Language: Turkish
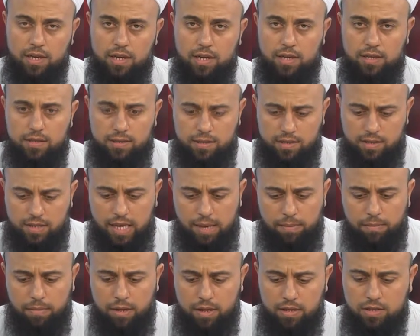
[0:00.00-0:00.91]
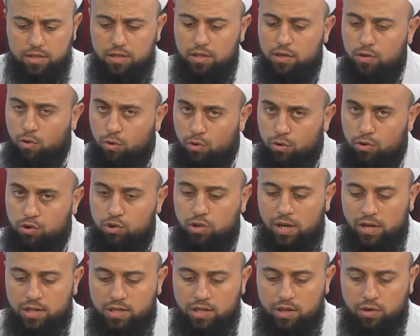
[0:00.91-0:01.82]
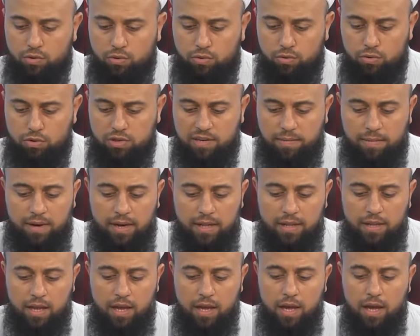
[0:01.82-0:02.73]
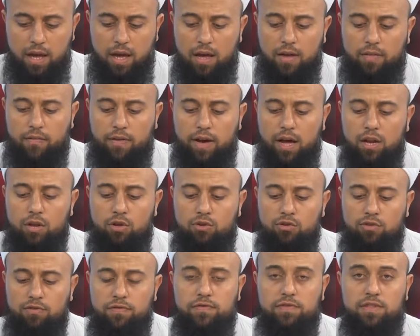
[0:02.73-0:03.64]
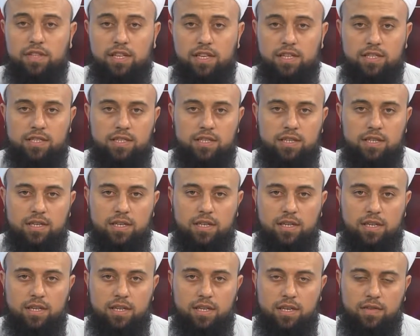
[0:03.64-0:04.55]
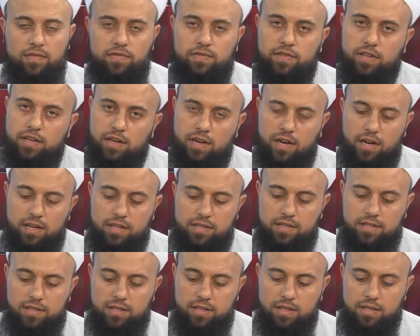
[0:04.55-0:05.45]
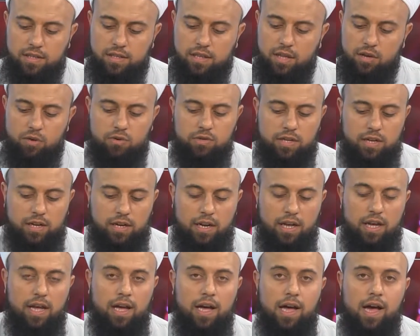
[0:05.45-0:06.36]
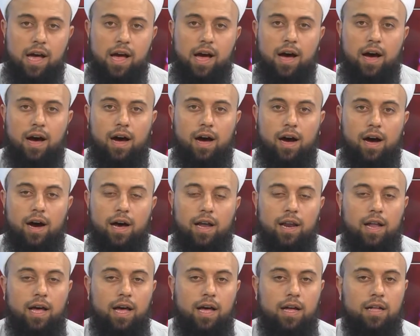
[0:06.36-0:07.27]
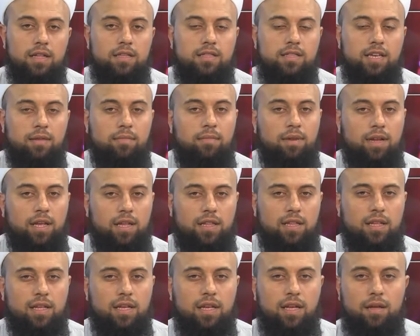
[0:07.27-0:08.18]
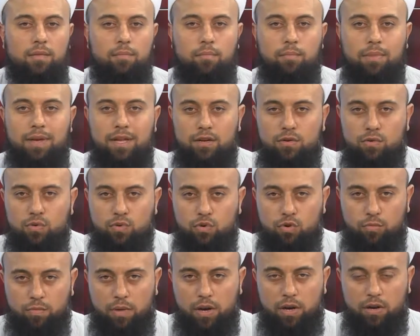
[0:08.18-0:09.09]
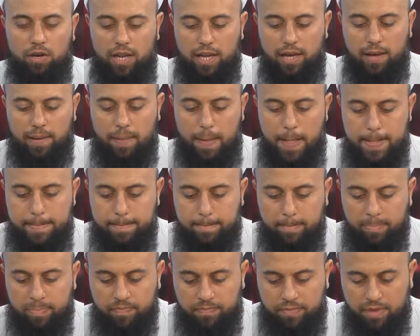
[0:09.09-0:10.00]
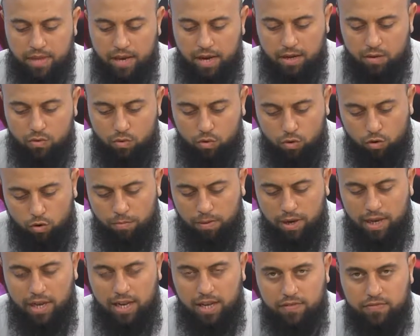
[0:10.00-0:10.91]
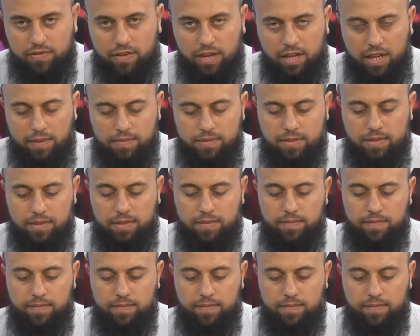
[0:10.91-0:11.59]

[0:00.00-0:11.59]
sizden birisi orucunu açacak olduğu zaman fel yuftir iftarını açsın. Ne üzerine? Ala temrin bir hurma ile yani hurma ile iftar yapsın.